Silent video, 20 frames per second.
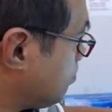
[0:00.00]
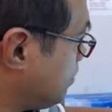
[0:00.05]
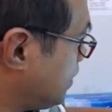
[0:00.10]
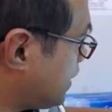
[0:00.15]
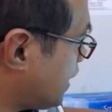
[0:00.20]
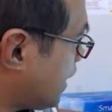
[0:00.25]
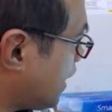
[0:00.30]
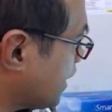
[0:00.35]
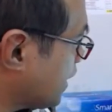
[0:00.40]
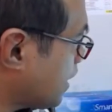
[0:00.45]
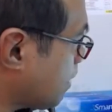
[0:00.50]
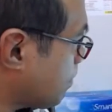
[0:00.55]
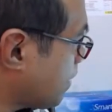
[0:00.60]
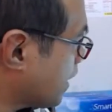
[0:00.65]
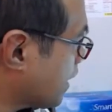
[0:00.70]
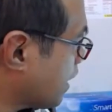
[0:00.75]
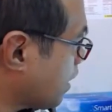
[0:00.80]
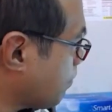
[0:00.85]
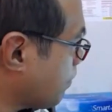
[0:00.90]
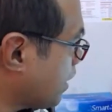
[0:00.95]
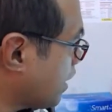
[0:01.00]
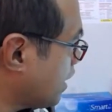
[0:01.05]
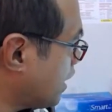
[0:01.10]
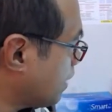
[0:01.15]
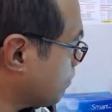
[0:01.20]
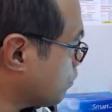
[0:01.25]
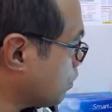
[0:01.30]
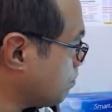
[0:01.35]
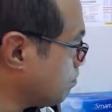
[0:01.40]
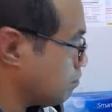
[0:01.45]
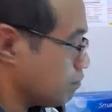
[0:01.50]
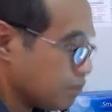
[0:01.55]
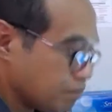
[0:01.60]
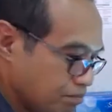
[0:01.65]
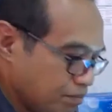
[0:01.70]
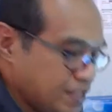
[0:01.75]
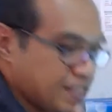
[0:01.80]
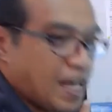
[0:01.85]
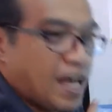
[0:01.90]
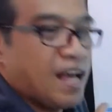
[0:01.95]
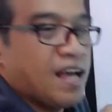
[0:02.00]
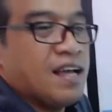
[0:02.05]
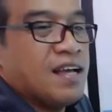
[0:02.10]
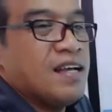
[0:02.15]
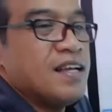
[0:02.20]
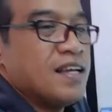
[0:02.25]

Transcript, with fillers: Bisakah kita pakai kamera di laptop? Bisa.